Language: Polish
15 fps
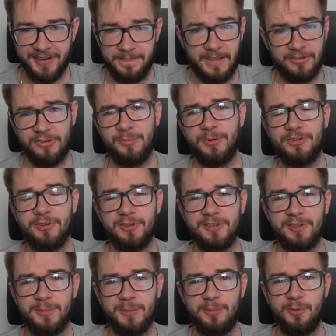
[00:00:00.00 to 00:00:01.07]
Także z mojej
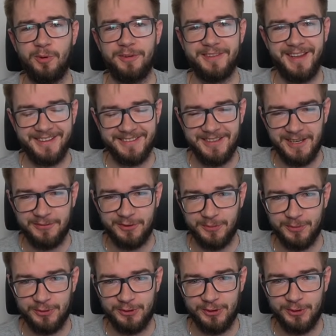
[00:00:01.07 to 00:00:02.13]
strony to by było na tyle w
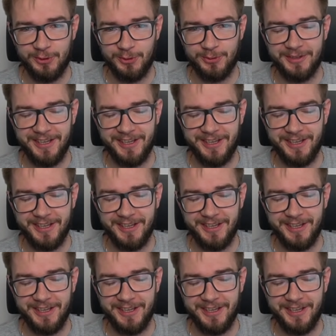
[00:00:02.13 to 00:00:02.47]
tym odcinku.